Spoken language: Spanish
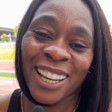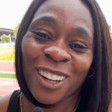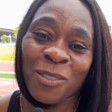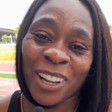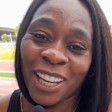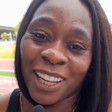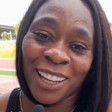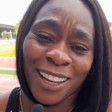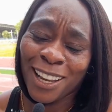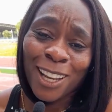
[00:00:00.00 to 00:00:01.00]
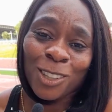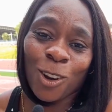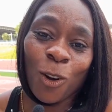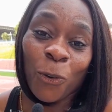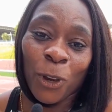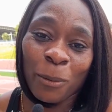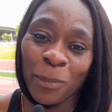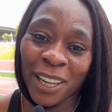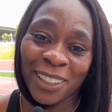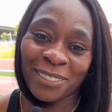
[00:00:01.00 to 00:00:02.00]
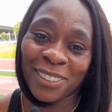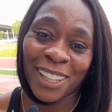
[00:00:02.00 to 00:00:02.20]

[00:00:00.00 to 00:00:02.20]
que no porque yo confío en mí.